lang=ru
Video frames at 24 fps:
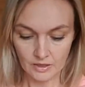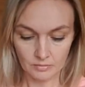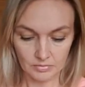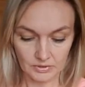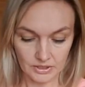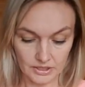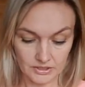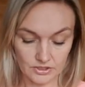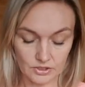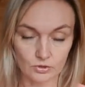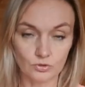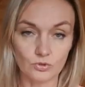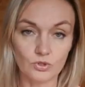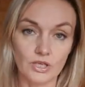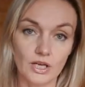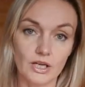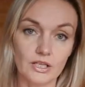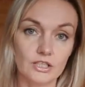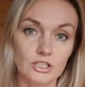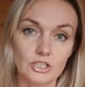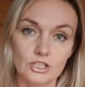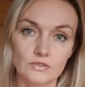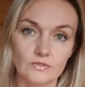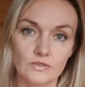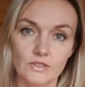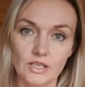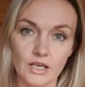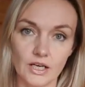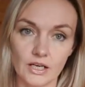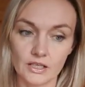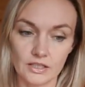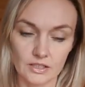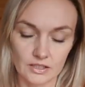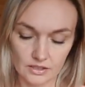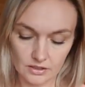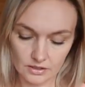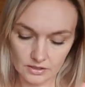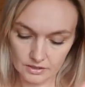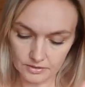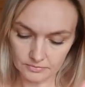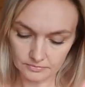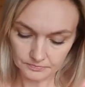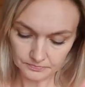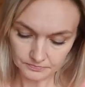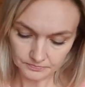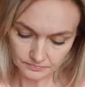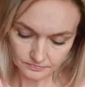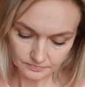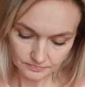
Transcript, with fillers: платье. Но я не швея, и